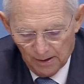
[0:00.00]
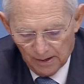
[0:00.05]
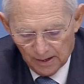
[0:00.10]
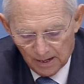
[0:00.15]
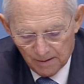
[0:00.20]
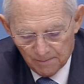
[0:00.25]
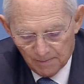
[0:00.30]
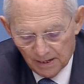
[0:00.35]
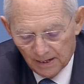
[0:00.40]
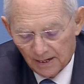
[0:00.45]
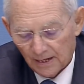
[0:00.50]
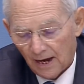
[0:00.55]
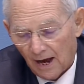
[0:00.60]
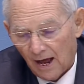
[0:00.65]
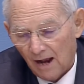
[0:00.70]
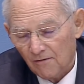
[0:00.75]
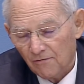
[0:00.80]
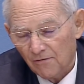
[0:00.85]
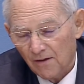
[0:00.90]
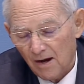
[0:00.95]
Im
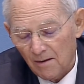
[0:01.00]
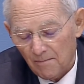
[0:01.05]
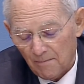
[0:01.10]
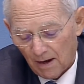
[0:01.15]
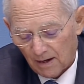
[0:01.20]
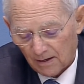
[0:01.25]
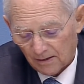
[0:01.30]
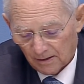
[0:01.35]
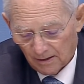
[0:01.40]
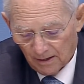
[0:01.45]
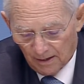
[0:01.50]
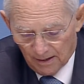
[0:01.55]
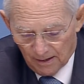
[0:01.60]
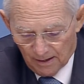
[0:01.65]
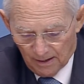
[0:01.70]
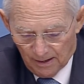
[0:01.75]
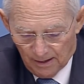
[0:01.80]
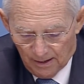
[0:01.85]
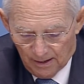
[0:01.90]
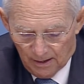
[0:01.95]
Idealfall macht
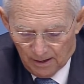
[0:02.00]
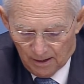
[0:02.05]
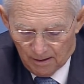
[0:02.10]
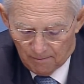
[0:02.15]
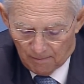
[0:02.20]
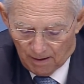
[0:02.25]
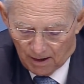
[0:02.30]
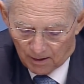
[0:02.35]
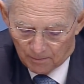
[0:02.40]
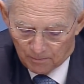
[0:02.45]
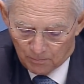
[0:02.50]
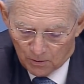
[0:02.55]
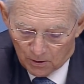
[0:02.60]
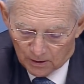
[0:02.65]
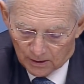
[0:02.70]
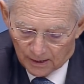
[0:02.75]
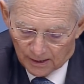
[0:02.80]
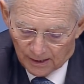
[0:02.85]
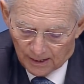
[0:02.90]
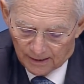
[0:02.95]
machen
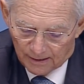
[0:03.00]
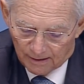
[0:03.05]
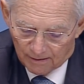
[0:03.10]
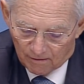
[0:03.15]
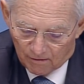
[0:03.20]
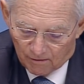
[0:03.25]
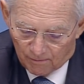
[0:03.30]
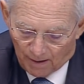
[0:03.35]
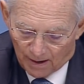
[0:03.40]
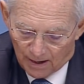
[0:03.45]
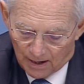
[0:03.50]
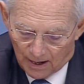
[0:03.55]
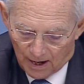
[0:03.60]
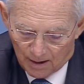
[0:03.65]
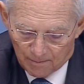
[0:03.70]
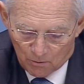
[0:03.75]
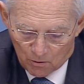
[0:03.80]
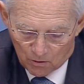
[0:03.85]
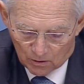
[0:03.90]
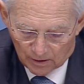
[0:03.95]
Bürgerräte
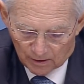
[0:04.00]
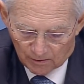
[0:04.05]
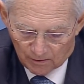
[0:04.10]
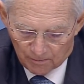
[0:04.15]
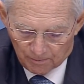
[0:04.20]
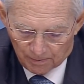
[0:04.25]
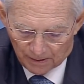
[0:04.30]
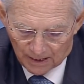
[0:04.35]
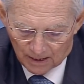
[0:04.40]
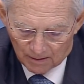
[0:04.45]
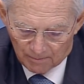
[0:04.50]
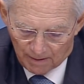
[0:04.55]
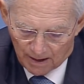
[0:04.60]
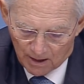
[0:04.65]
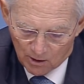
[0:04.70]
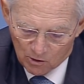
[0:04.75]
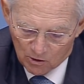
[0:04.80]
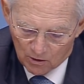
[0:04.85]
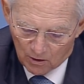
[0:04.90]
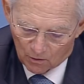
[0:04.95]
zweierlei möglich. Sie bringen
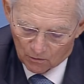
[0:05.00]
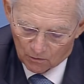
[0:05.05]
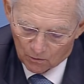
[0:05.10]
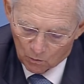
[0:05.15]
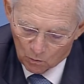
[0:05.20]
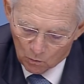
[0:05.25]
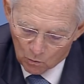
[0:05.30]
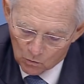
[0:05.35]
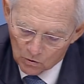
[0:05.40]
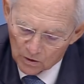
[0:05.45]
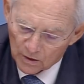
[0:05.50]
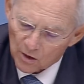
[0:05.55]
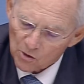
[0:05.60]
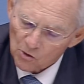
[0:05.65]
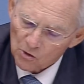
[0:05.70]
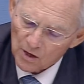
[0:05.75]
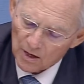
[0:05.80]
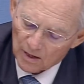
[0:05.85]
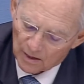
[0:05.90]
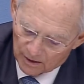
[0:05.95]
Menschen aus
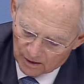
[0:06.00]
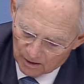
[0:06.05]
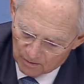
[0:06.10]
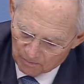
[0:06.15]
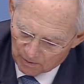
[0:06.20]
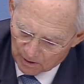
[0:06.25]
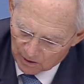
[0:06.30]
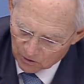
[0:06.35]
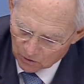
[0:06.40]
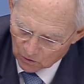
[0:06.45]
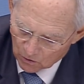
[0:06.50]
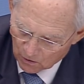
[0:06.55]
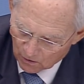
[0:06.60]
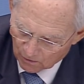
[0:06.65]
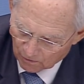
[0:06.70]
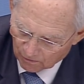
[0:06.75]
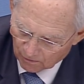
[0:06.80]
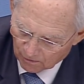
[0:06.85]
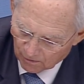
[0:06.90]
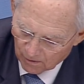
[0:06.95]
unterschiedlichen
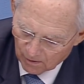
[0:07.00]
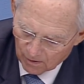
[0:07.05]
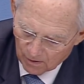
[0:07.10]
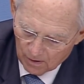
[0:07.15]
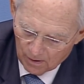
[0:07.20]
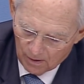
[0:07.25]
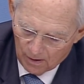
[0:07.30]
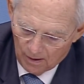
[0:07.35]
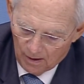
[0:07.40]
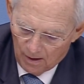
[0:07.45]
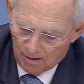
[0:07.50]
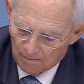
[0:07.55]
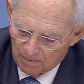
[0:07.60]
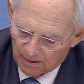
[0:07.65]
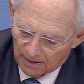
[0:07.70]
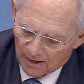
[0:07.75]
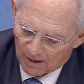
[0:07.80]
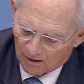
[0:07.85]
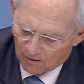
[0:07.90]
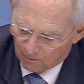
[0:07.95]
Milieus
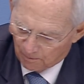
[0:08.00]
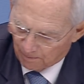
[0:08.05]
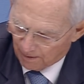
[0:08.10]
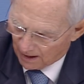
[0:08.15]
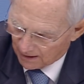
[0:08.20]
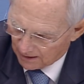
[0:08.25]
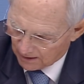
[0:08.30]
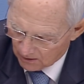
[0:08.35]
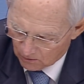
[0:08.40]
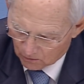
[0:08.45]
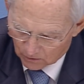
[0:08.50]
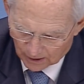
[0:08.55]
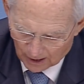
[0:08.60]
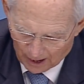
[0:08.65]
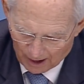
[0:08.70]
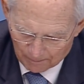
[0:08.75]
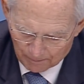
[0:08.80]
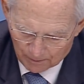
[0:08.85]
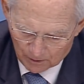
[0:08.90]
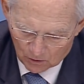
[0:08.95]
mit Experten und
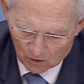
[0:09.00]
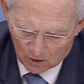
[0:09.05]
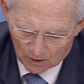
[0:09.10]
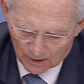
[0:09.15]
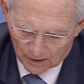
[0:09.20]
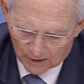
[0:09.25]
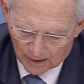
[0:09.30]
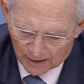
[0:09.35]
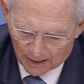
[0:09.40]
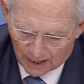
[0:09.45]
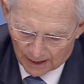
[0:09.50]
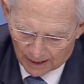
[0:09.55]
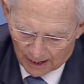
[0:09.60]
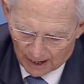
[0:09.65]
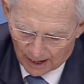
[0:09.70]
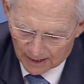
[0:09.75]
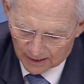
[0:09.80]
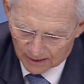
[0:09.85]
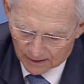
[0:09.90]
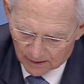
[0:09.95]
Abgeordneten an
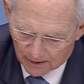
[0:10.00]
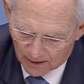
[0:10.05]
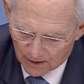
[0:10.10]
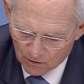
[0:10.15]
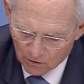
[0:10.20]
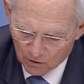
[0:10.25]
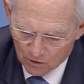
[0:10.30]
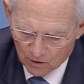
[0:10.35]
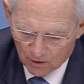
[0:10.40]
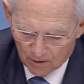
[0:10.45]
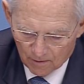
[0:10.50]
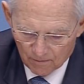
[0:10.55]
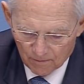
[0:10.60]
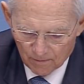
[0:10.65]
einen Tisch.